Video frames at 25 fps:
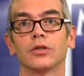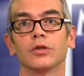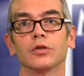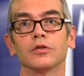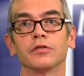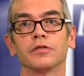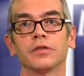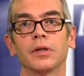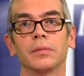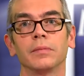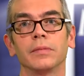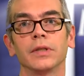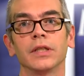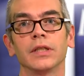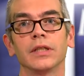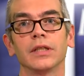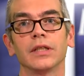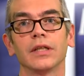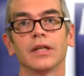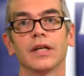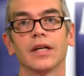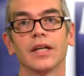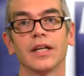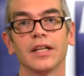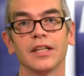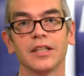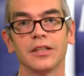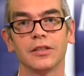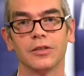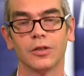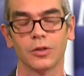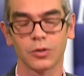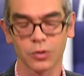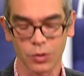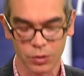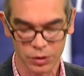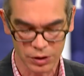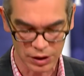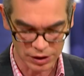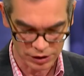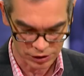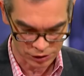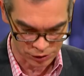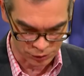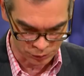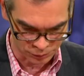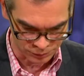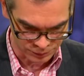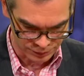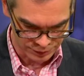nos familles et notre
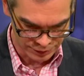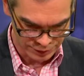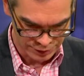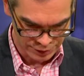nation.